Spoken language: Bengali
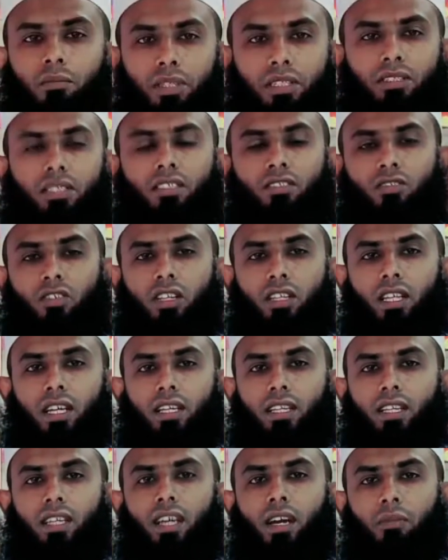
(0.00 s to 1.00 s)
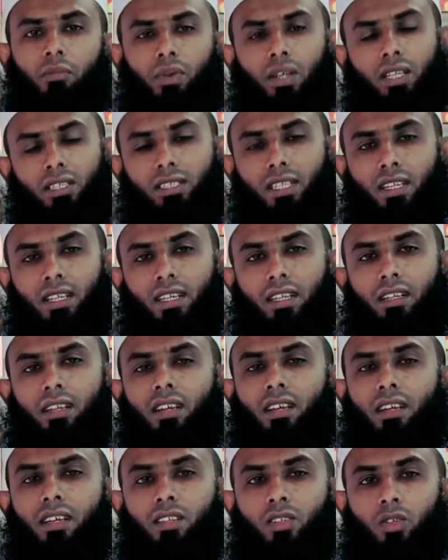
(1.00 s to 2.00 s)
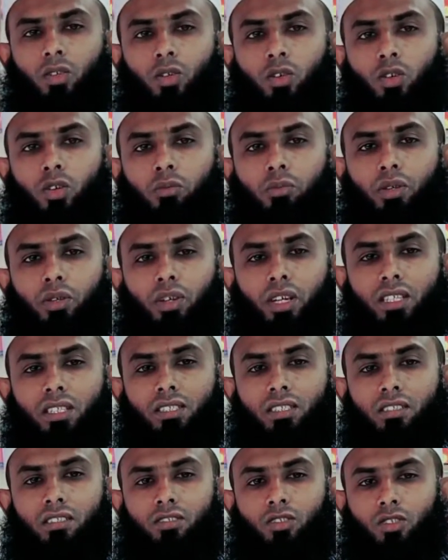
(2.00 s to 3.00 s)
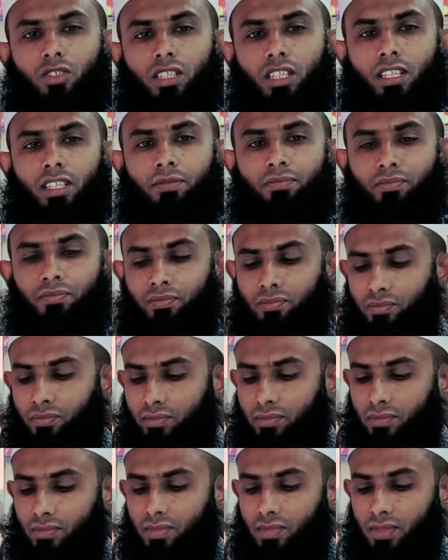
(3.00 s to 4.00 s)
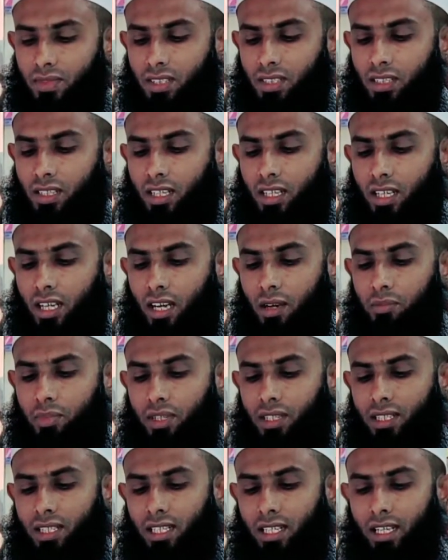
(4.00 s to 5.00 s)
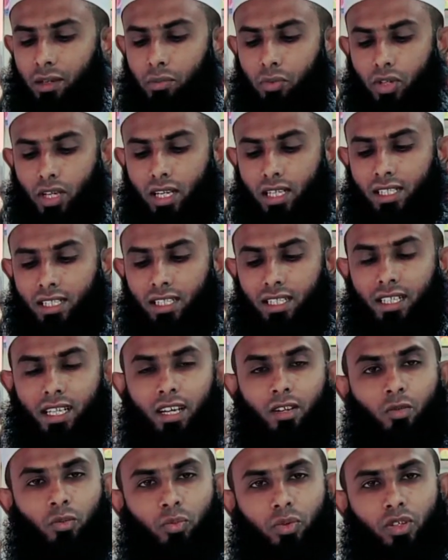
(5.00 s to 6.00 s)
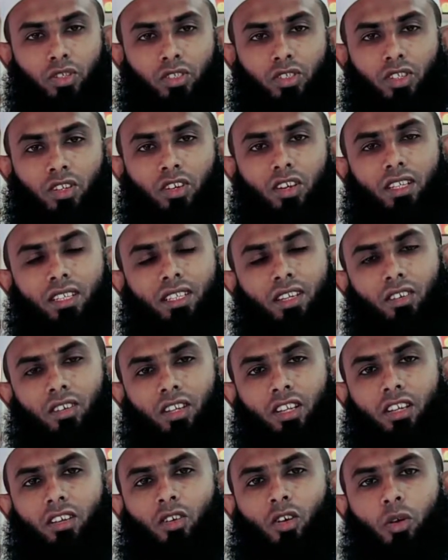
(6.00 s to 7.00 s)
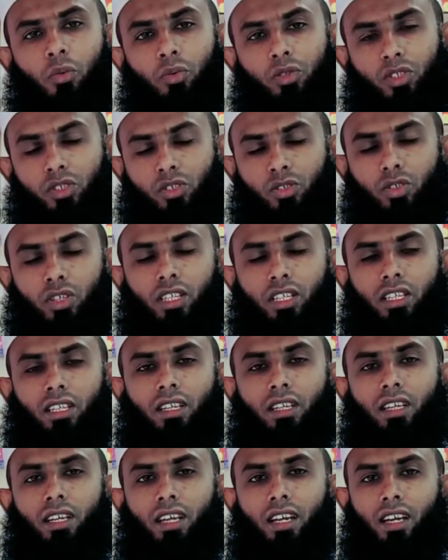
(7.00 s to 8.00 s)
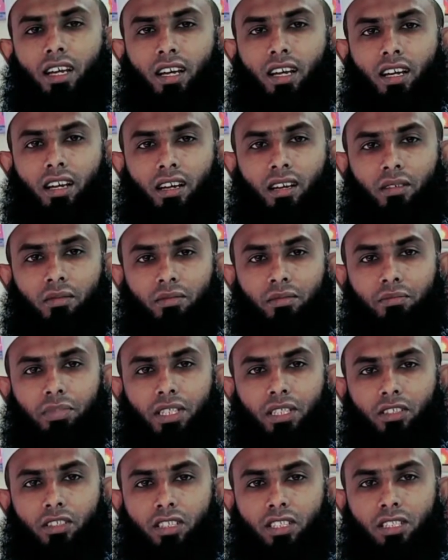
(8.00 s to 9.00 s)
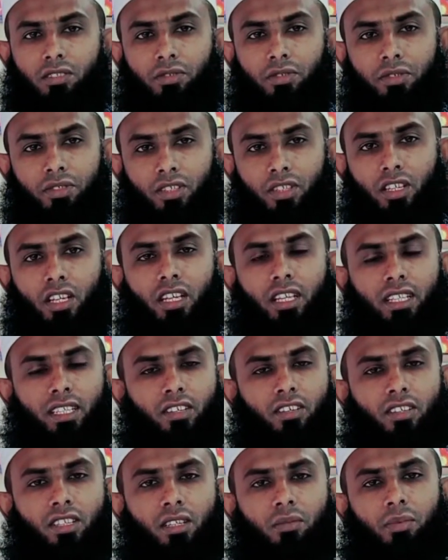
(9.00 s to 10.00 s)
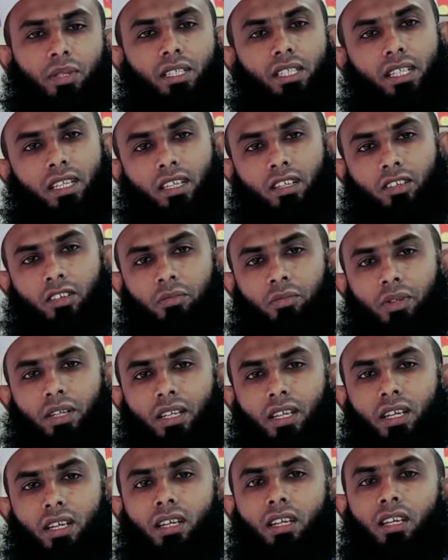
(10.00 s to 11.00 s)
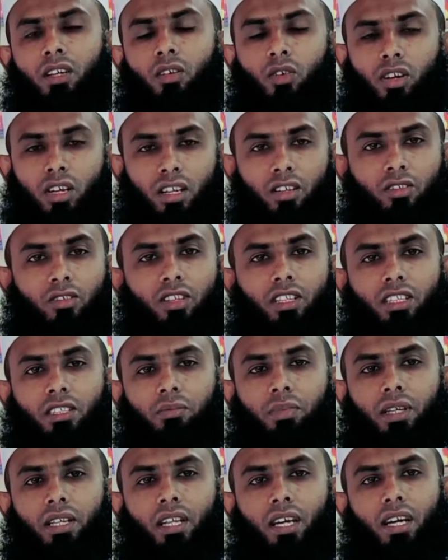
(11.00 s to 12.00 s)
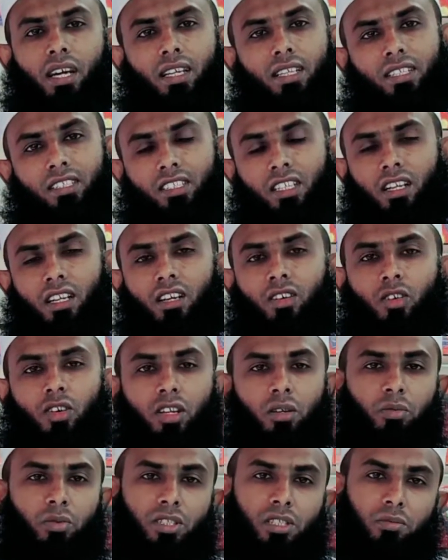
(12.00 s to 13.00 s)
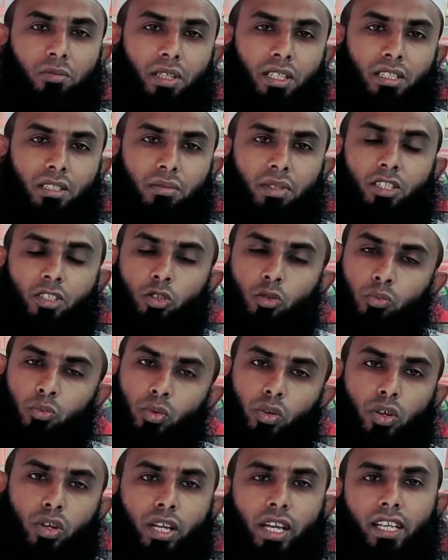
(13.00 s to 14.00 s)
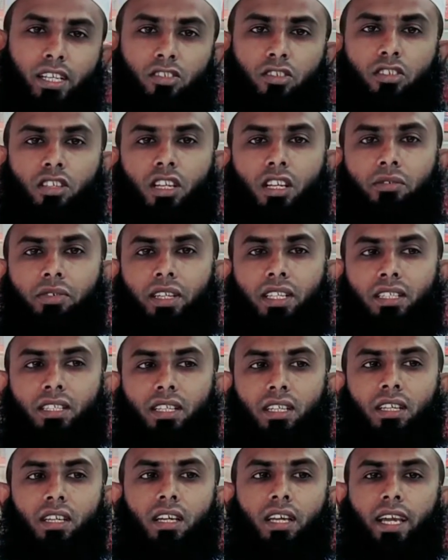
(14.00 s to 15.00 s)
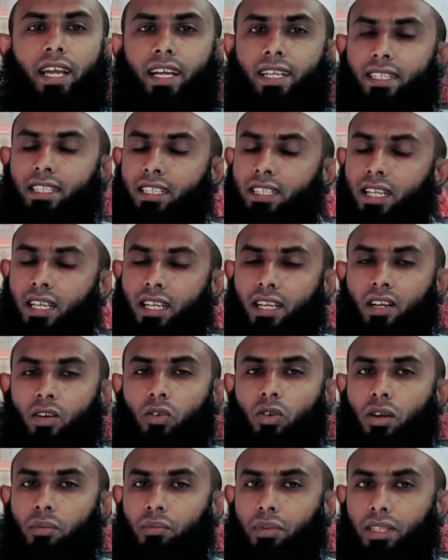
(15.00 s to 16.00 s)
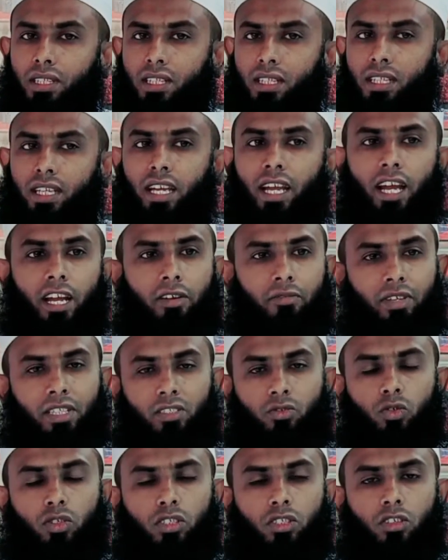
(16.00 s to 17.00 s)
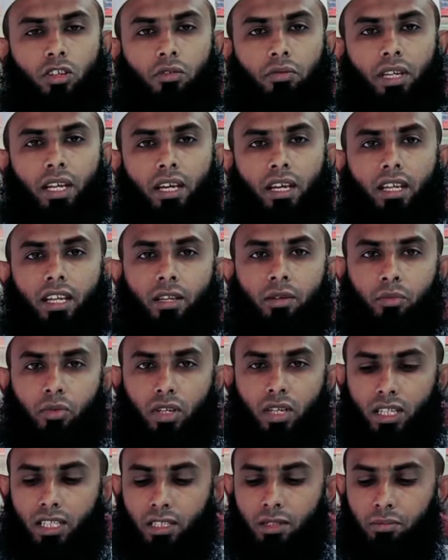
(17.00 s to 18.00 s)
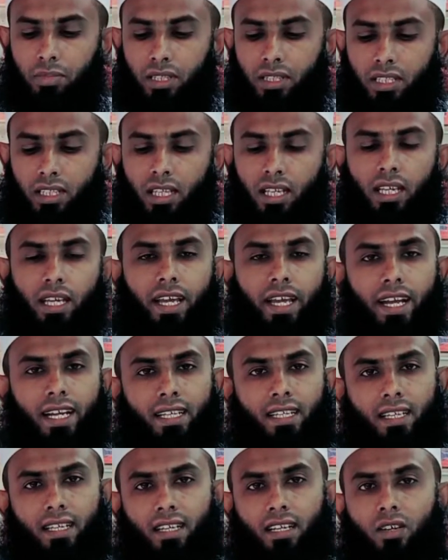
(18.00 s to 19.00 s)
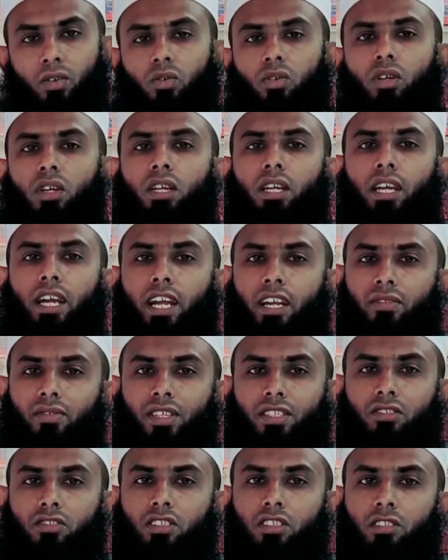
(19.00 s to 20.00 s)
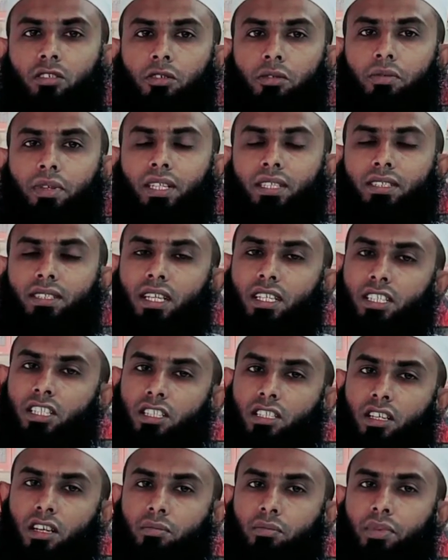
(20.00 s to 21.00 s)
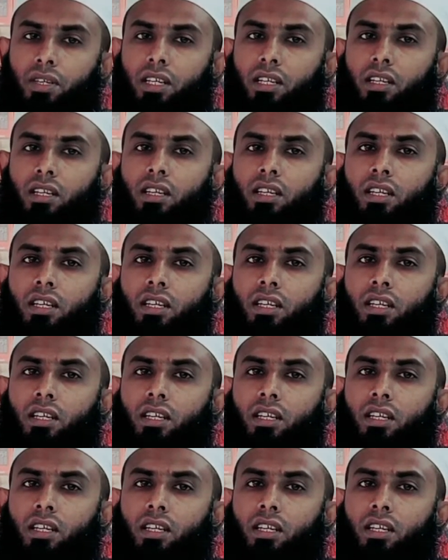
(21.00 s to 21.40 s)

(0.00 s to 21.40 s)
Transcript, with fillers: বিজনেস করে থাকি আপনারা জানেন তো ভিওয়ার্স যদি আপনাদের এই প্রোডাক্টটি কারো প্রয়োজন হয় তাহলে অবশ্যই ভিডিও ডিসক্রিপশনে লিঙ্ক দেওয়া থাকবে সেখানেও আপনারা অর্ডার করে দিবেন আর ইনশাল্লাহ ঘরে বসে পেয়ে যাবেন সম্পূর্ণ ক্যাশ অন ডেলিভারিতে একটি টাকাও আপনাদেরকে অ্যাডভান্স করতে হবে না এই প্রোডাক্টটি পেতে এক টাকাও অ্যাডভান্স করতে পারবে না জাস্ট আপনি